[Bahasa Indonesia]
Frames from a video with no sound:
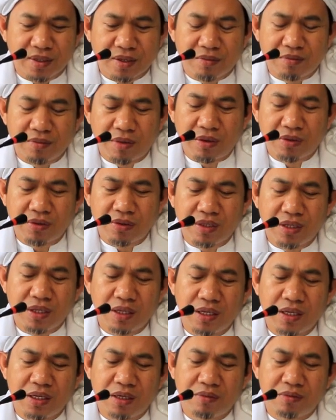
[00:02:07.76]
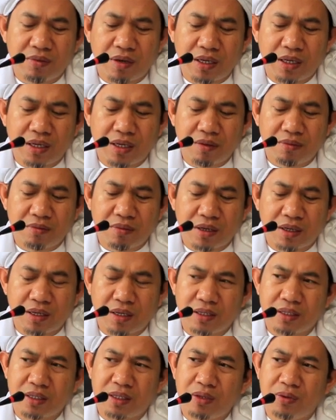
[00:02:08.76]
Maudi'in baina
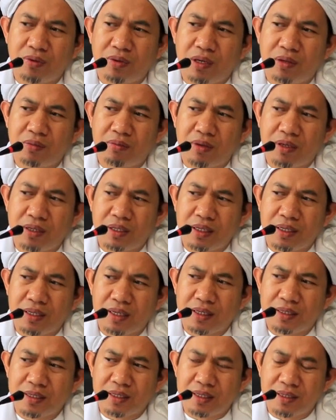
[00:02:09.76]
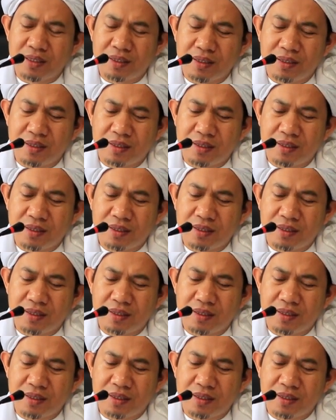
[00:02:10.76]
Makkah wal Madinati.